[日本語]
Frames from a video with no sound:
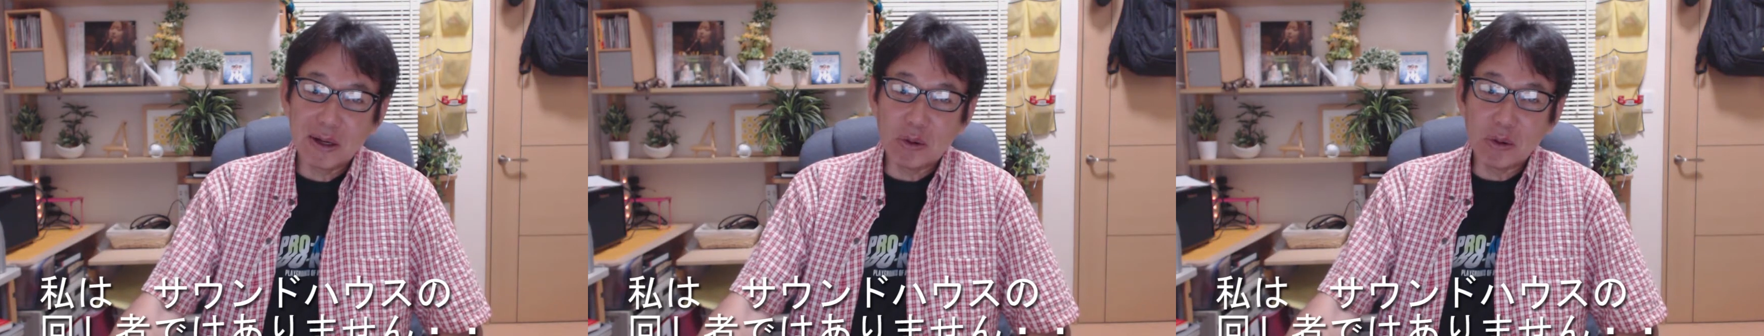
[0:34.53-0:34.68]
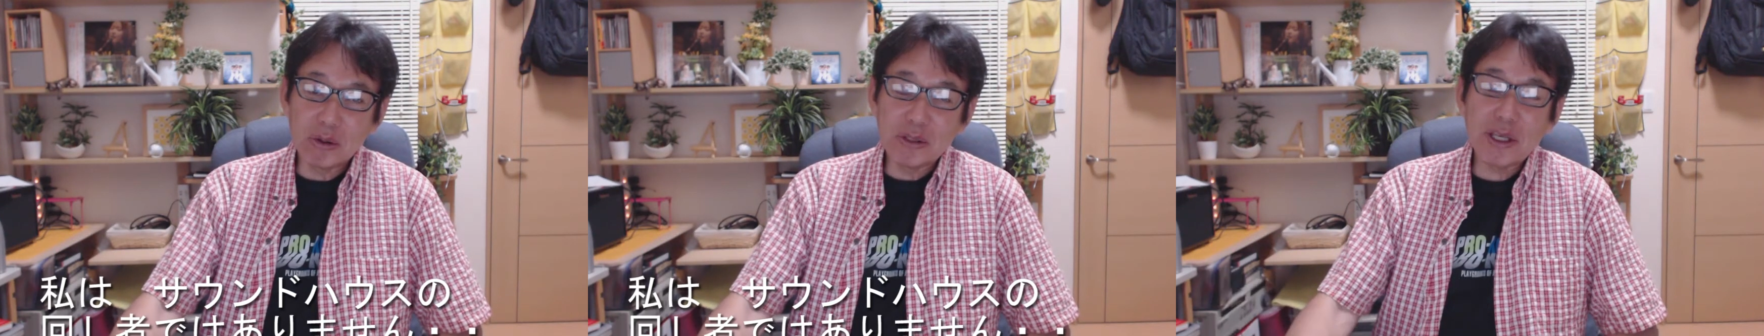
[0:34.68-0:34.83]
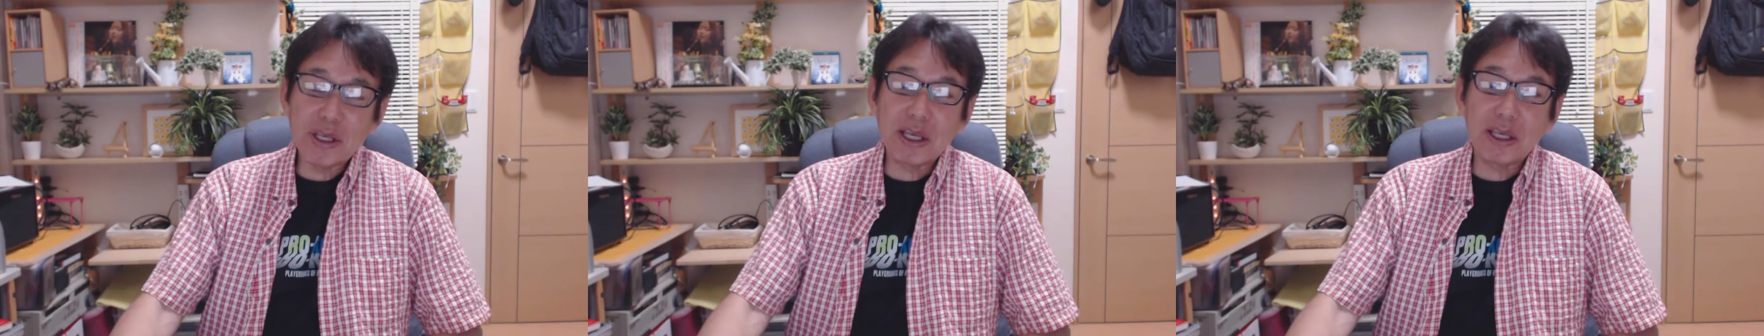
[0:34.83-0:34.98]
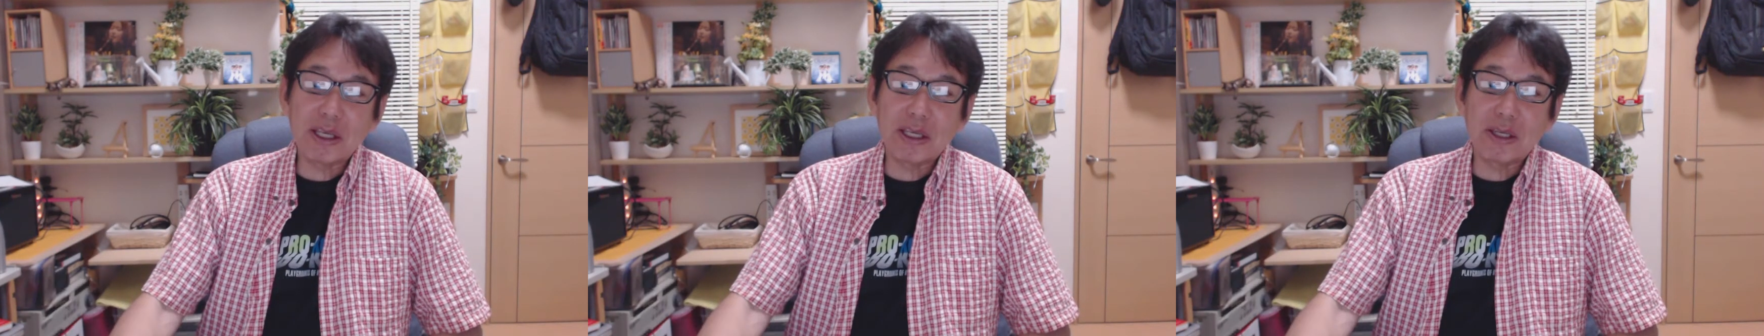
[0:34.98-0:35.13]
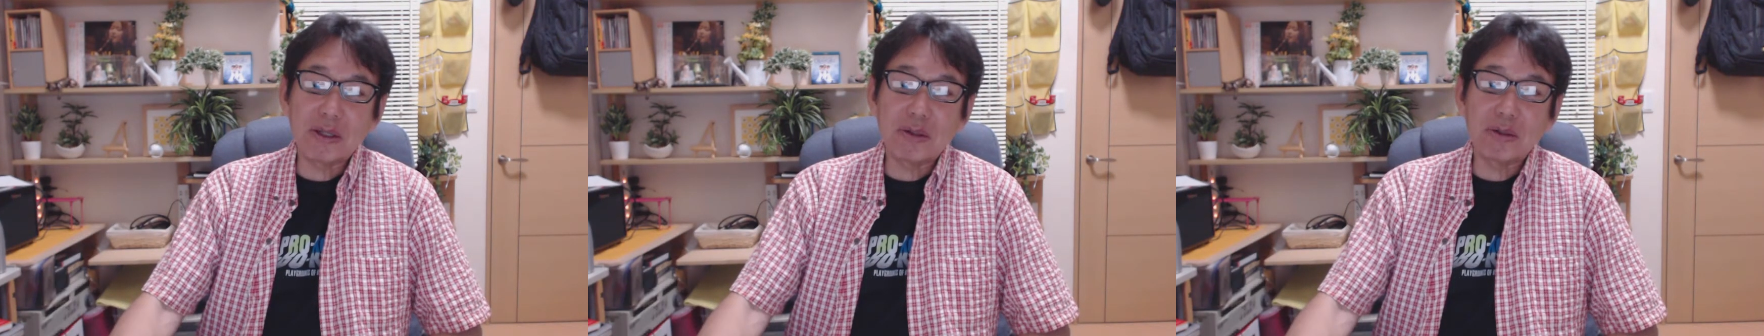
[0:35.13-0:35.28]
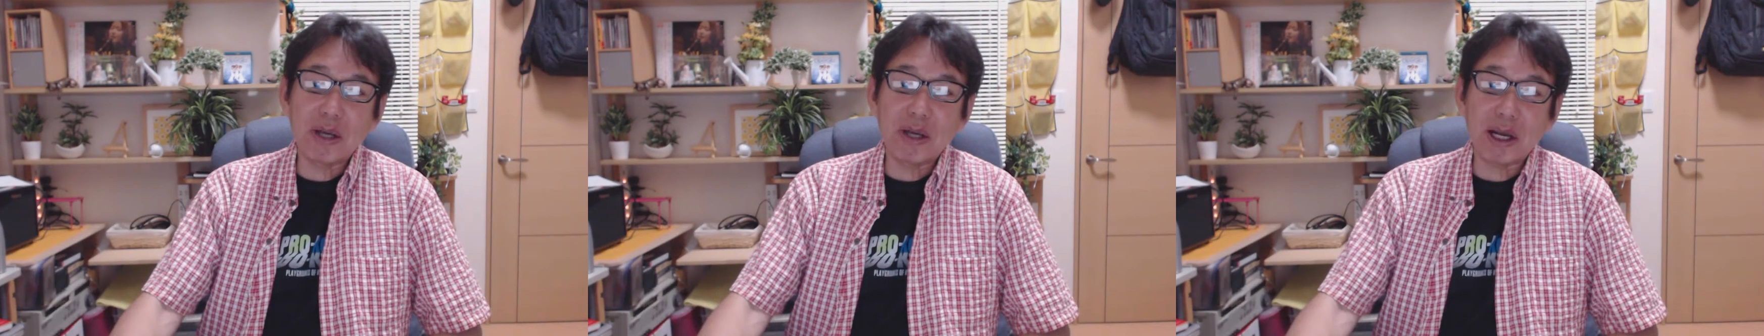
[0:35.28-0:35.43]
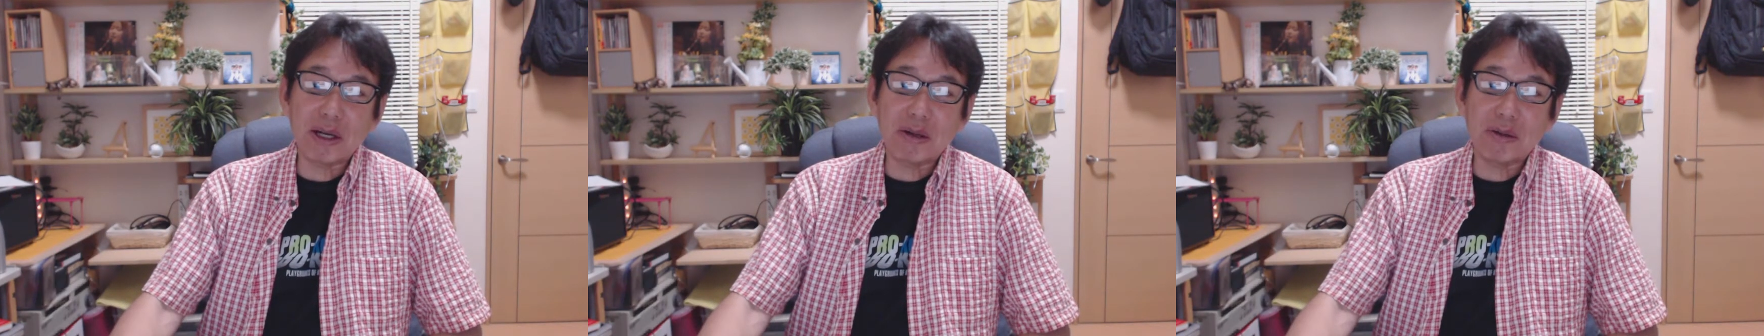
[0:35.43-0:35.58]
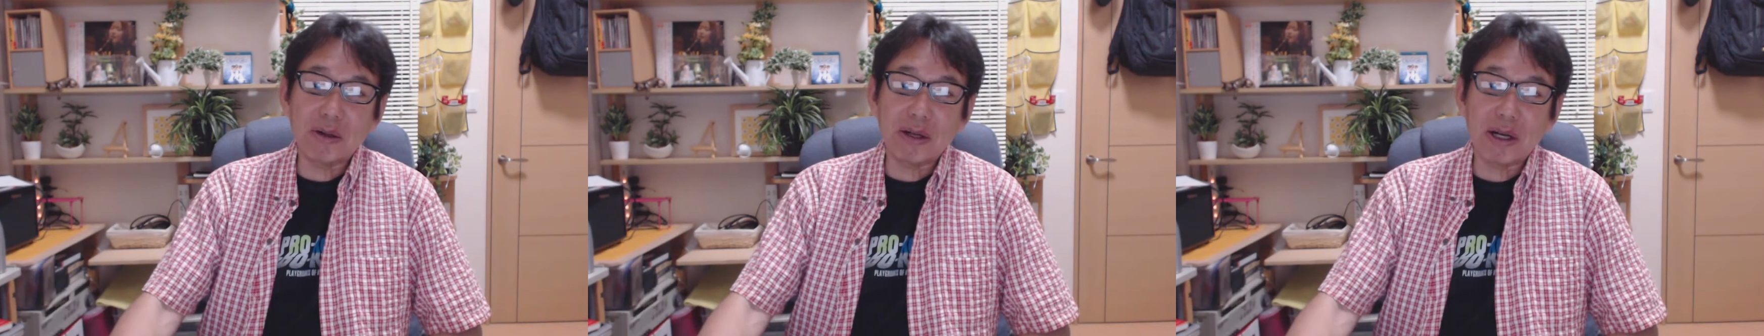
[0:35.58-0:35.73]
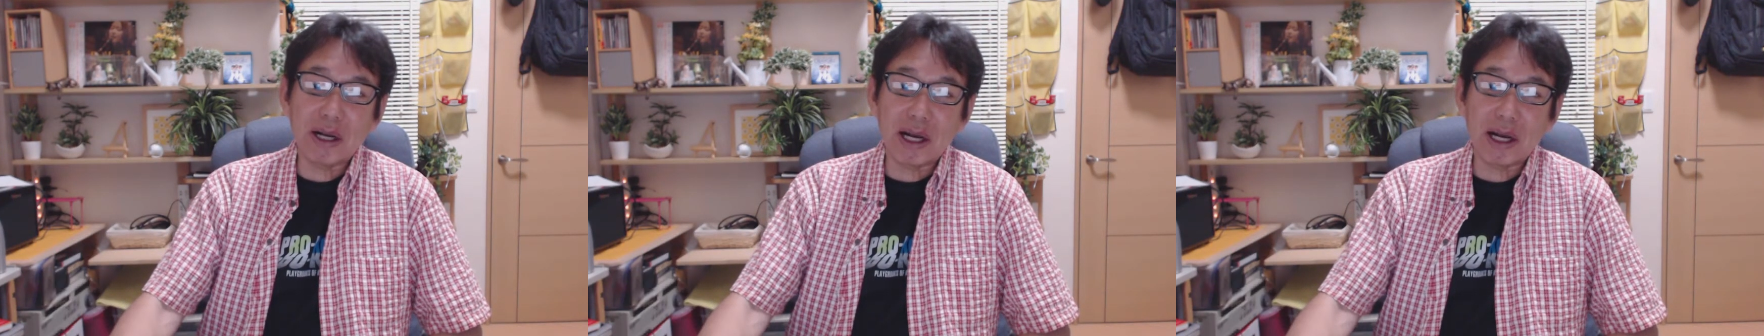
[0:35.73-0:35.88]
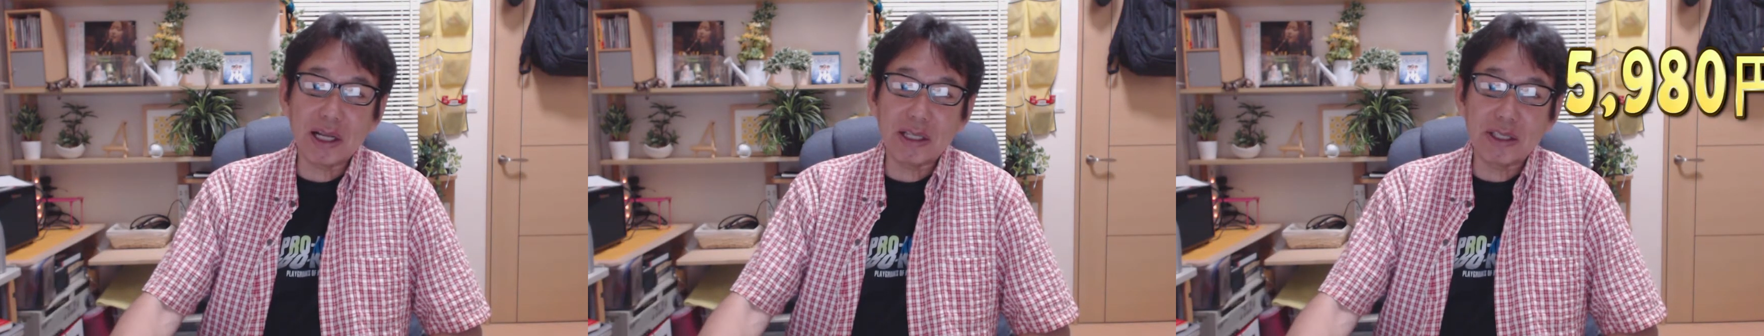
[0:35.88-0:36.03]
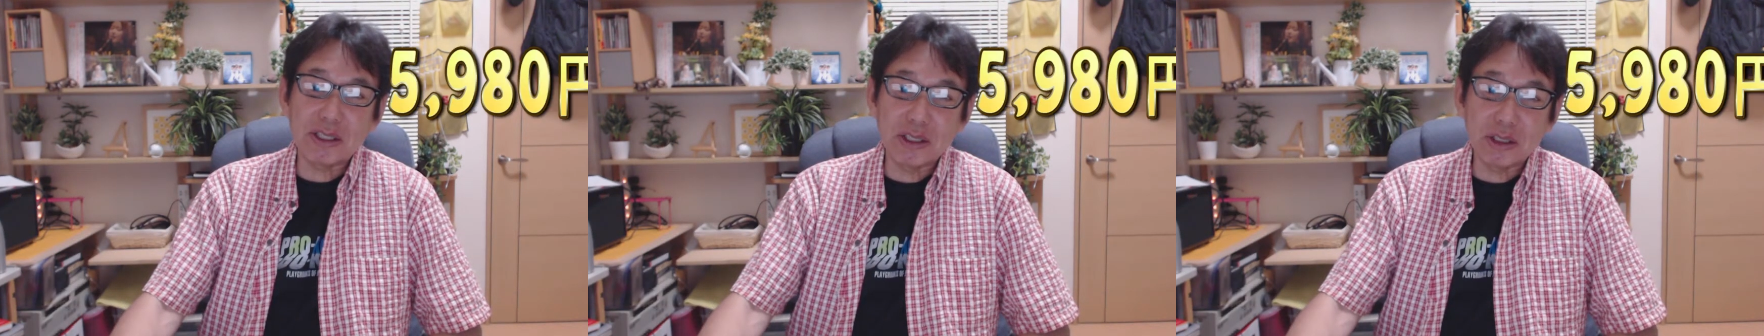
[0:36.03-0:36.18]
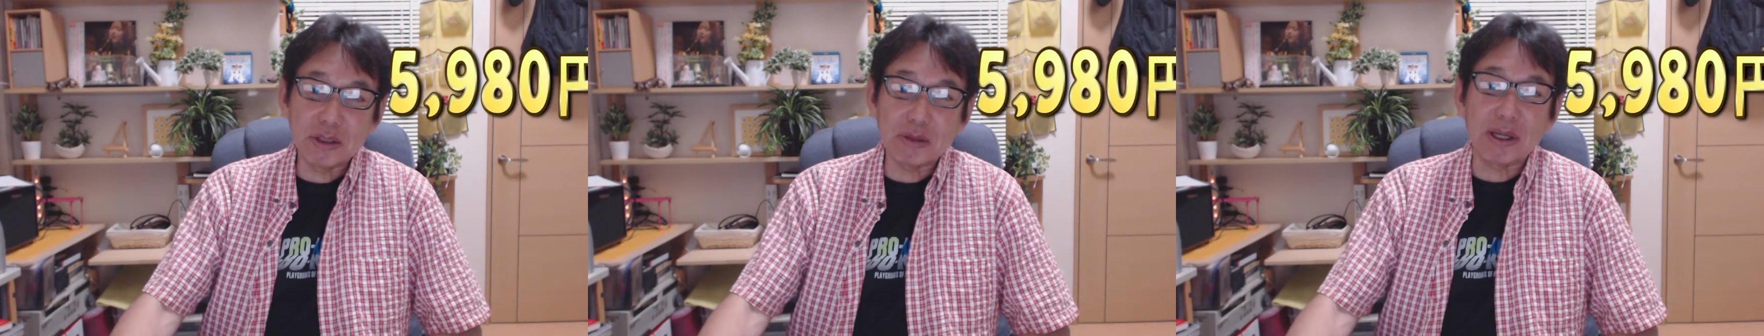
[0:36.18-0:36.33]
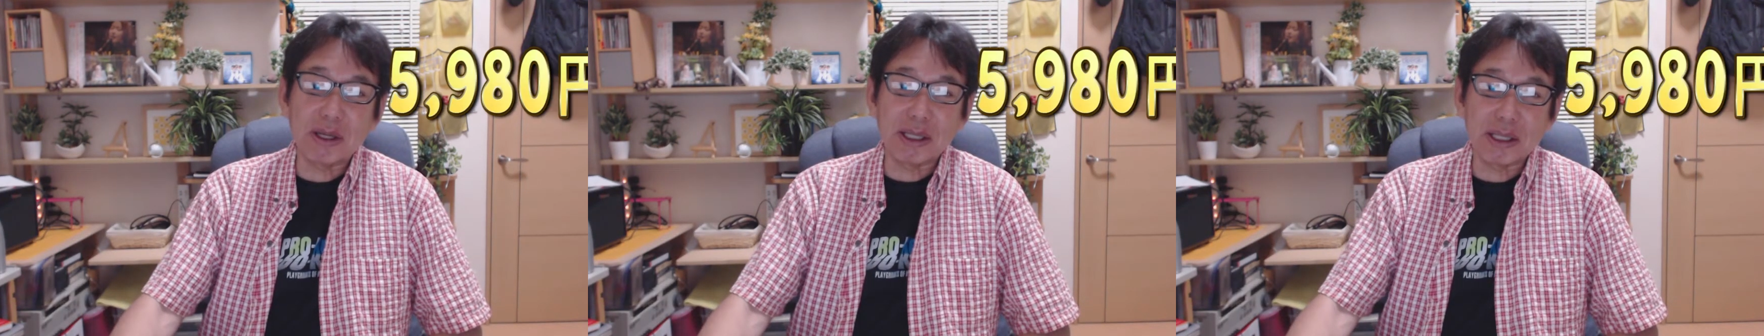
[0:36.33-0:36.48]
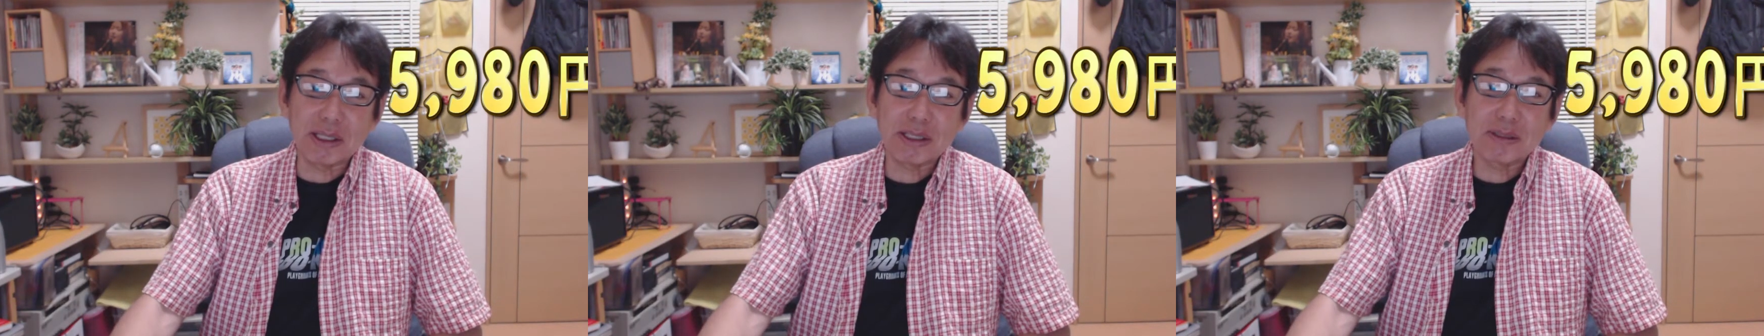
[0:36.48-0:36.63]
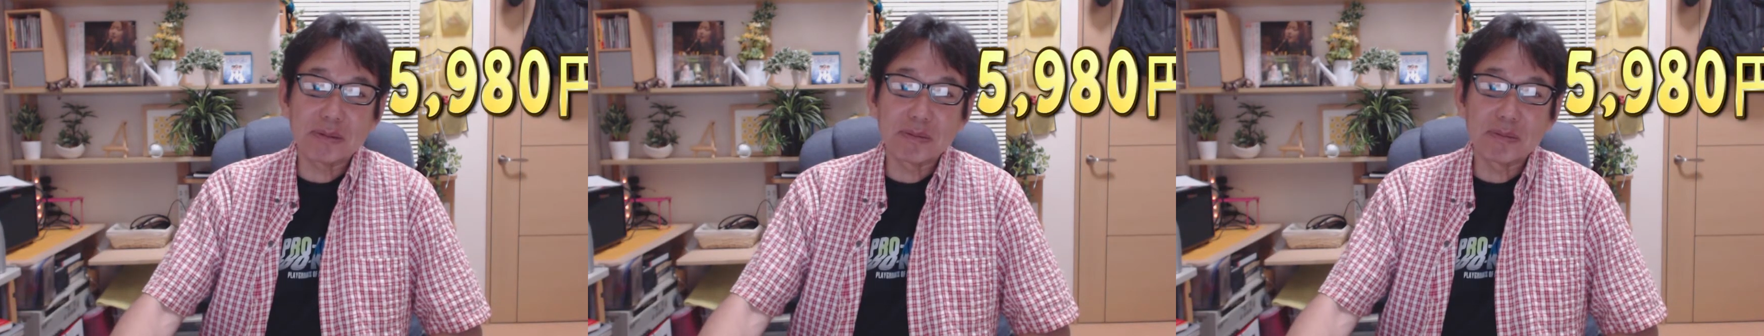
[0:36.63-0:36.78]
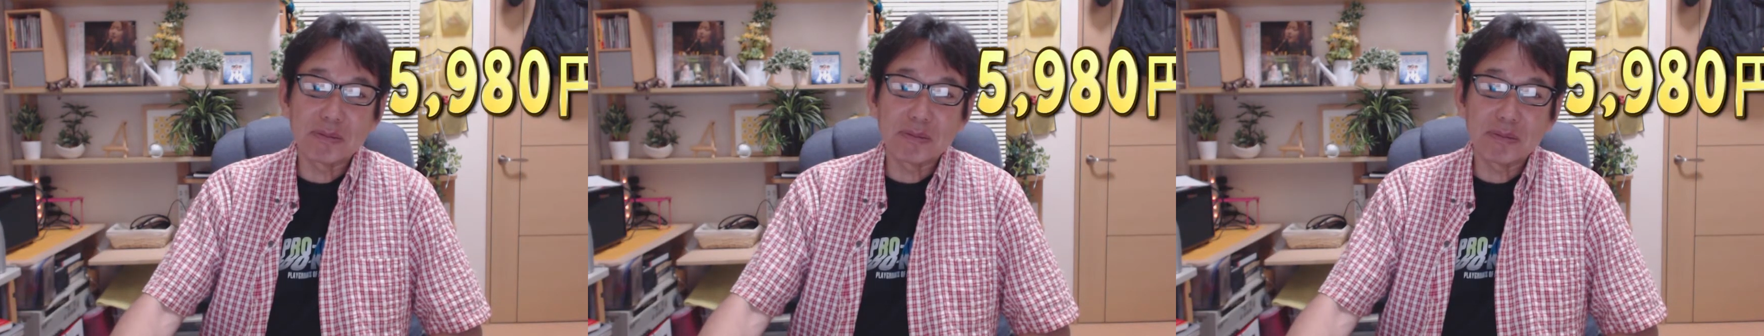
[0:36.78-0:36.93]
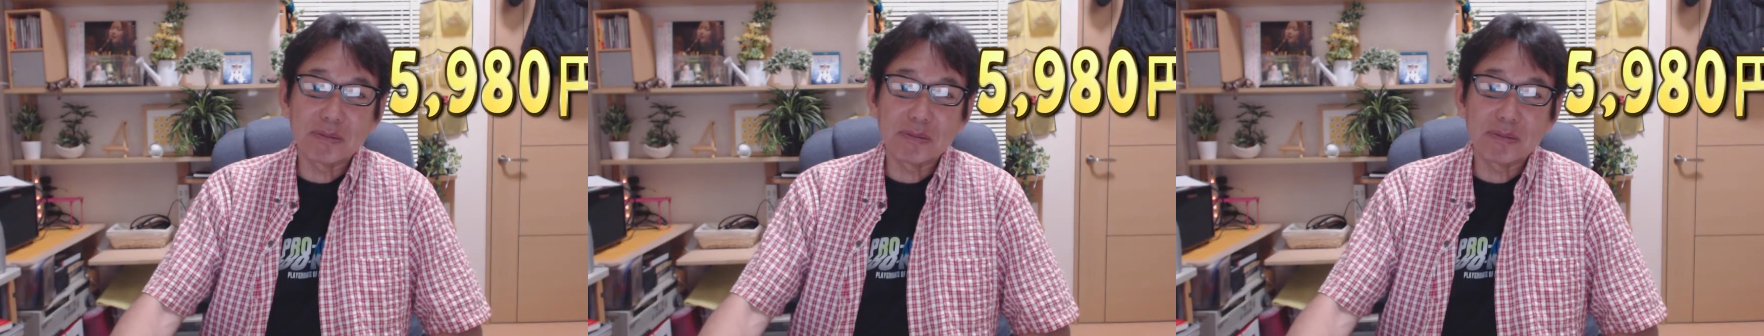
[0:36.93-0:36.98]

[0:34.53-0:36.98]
5980円です、